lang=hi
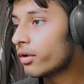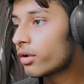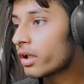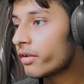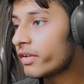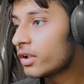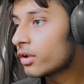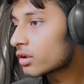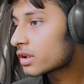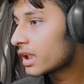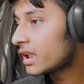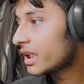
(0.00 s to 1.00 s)
ये हो गए
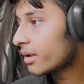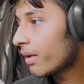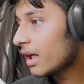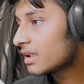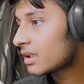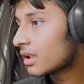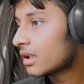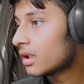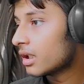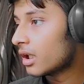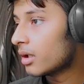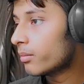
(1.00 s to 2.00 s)
विंडोज़ के लिए बात
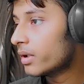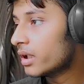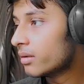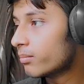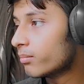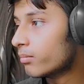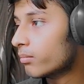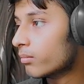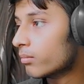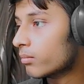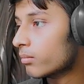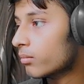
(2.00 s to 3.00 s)
अब
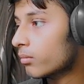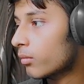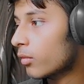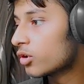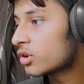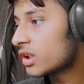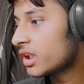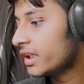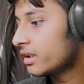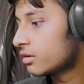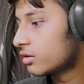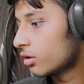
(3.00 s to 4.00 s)

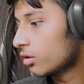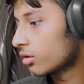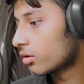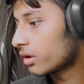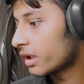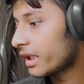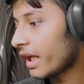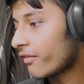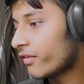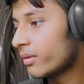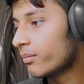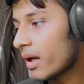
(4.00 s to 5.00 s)
मोस्टली जो लोग होंगे
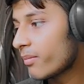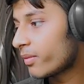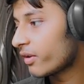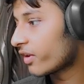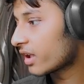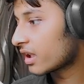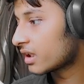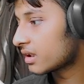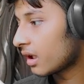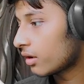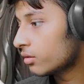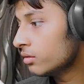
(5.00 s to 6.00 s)
या फिर मैं प्रीफर
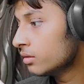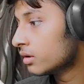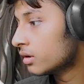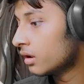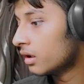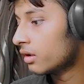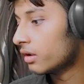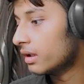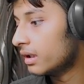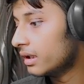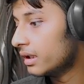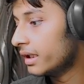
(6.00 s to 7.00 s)
करता हूँ
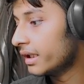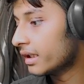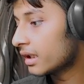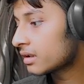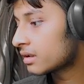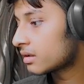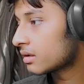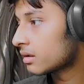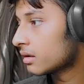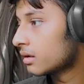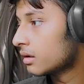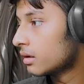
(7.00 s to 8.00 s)
लिनक्स
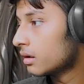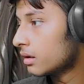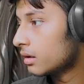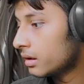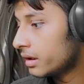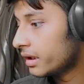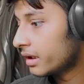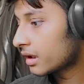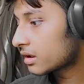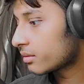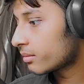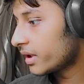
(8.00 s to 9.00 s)

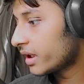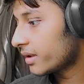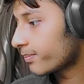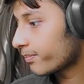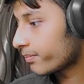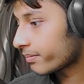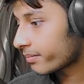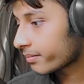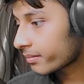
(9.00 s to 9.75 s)
लिनक्स में